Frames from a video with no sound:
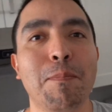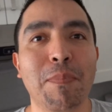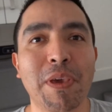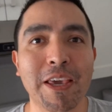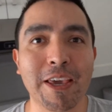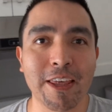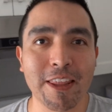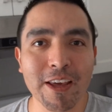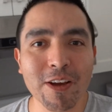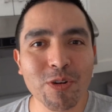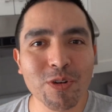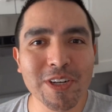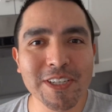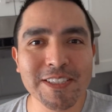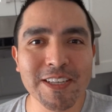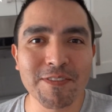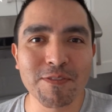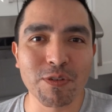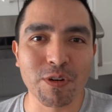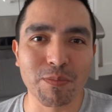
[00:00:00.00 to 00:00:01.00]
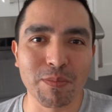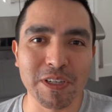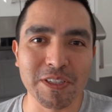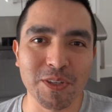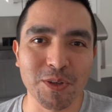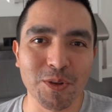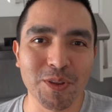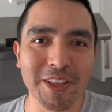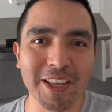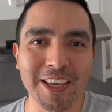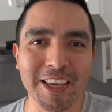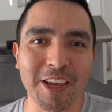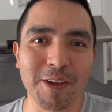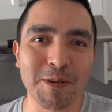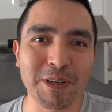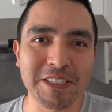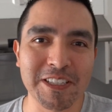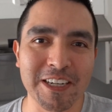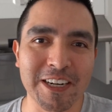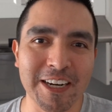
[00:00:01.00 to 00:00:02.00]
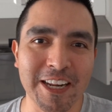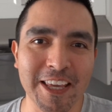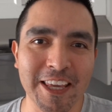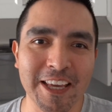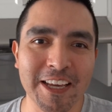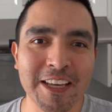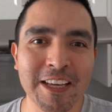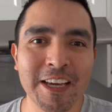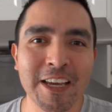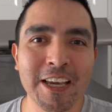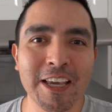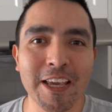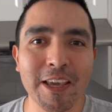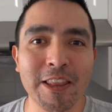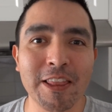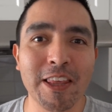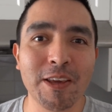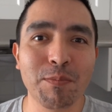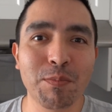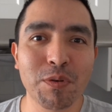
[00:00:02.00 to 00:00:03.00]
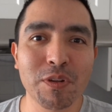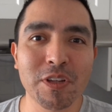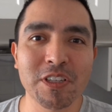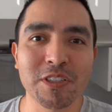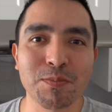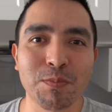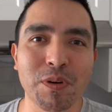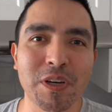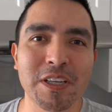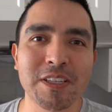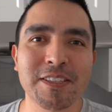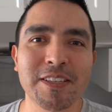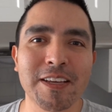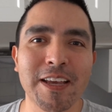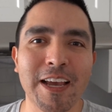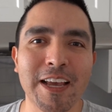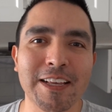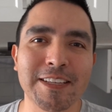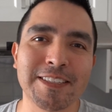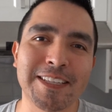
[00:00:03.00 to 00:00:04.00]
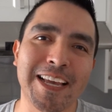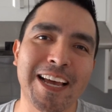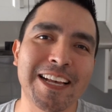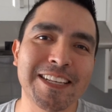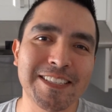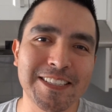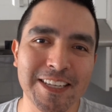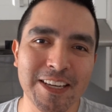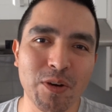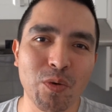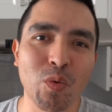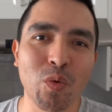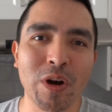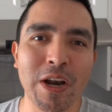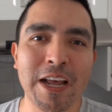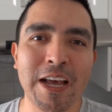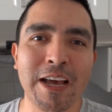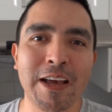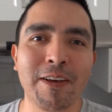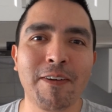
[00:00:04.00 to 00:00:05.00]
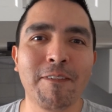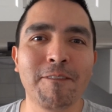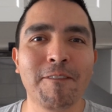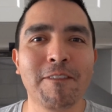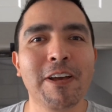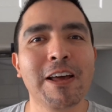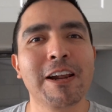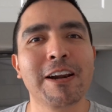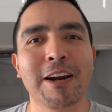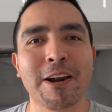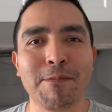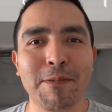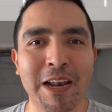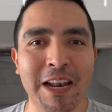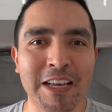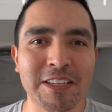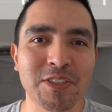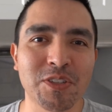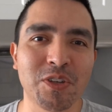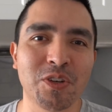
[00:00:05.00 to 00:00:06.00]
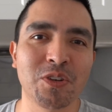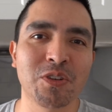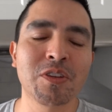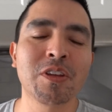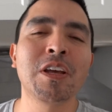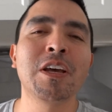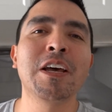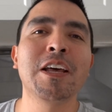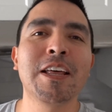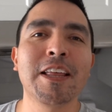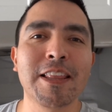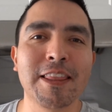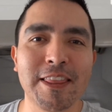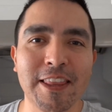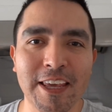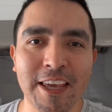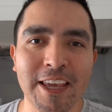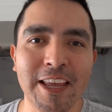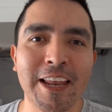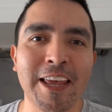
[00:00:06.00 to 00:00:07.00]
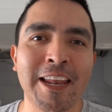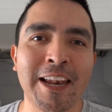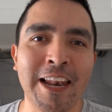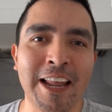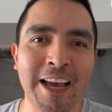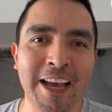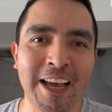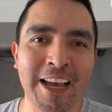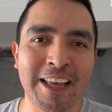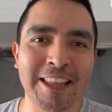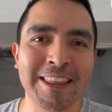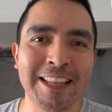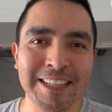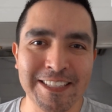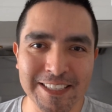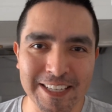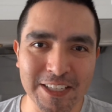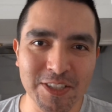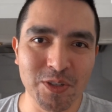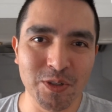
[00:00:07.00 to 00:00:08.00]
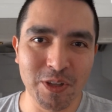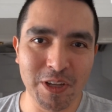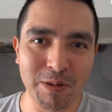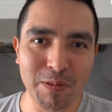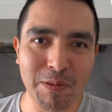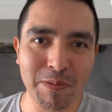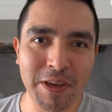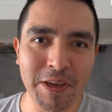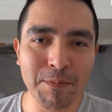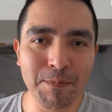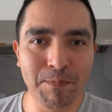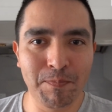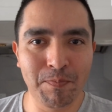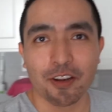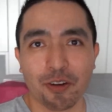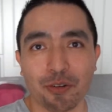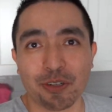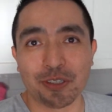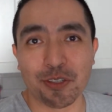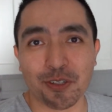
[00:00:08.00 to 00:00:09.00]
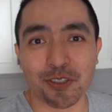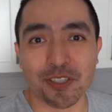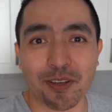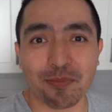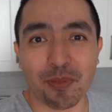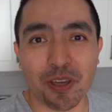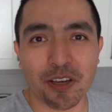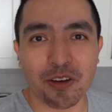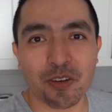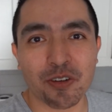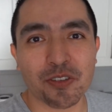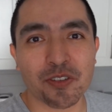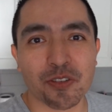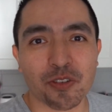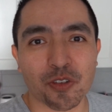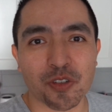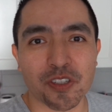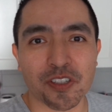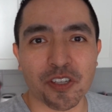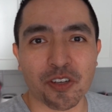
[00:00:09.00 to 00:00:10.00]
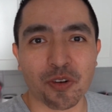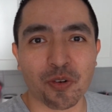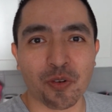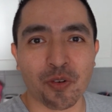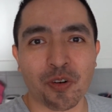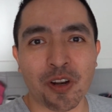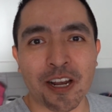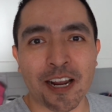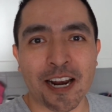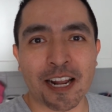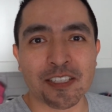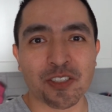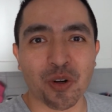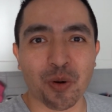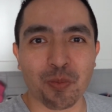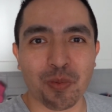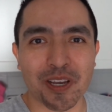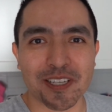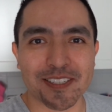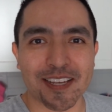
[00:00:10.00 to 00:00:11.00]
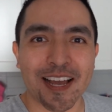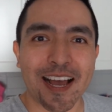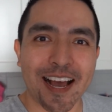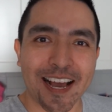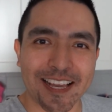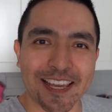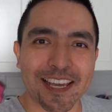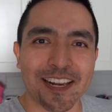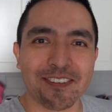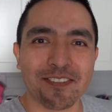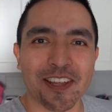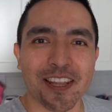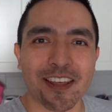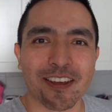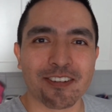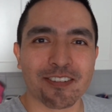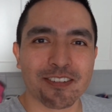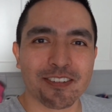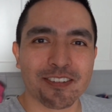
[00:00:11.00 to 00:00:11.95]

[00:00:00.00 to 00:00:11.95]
Me quedé con esa información de que iba a ser niña y tiempo después se hace una revelación de la, del sexo del bebé. Nuestros amigos nos hicieron una gran sorpresa. Aquí el video.